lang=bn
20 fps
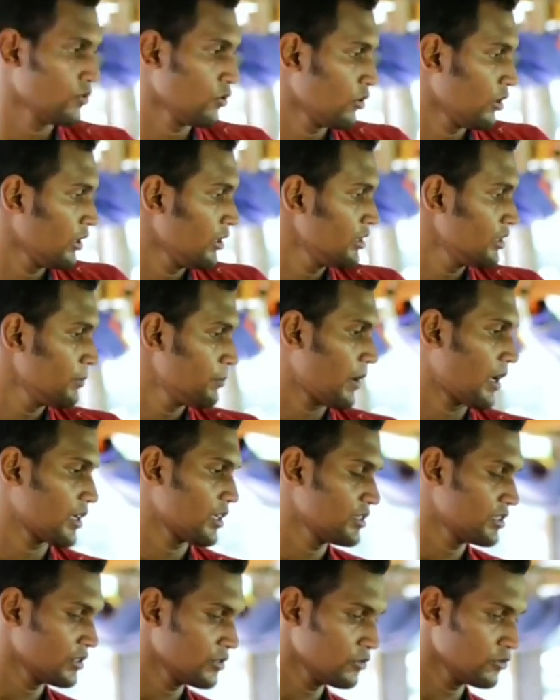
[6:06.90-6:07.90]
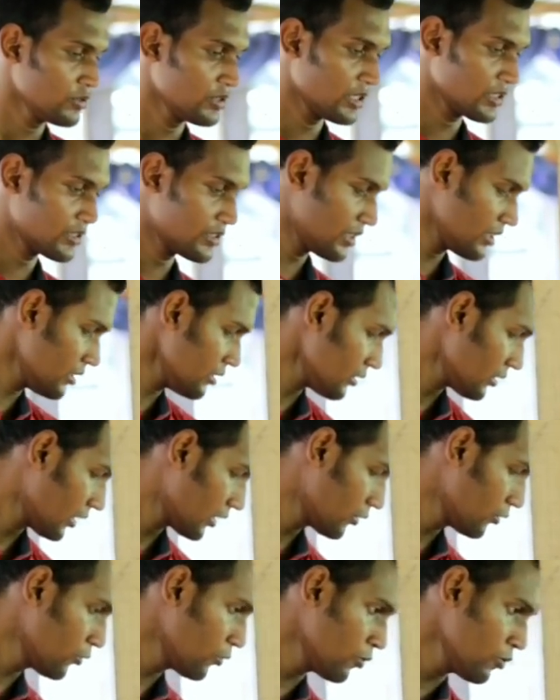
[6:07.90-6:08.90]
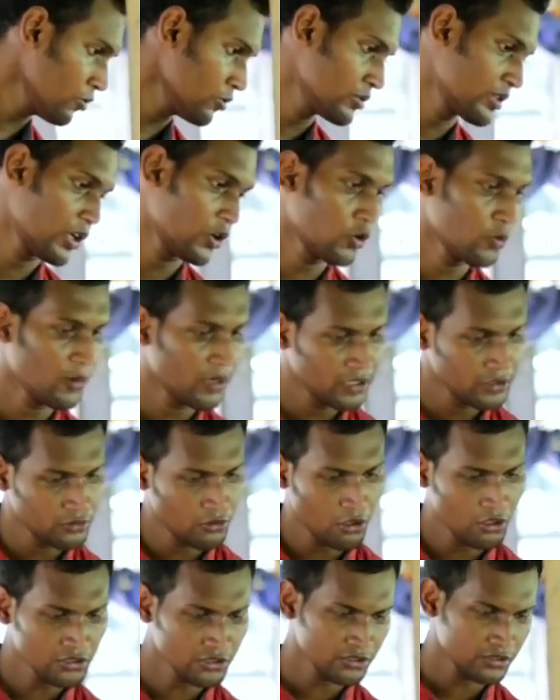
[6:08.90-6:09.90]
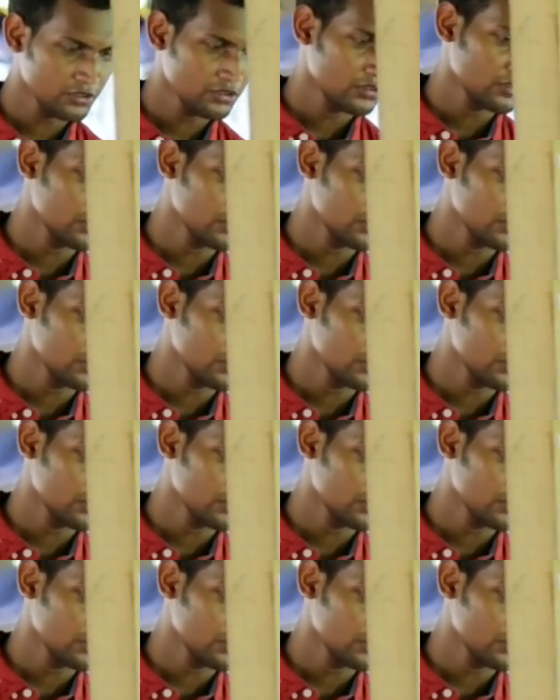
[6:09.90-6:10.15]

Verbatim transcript: তো এই যে পার্টিশানগুলো দেখছেন এগুলো তেরো বাই দশ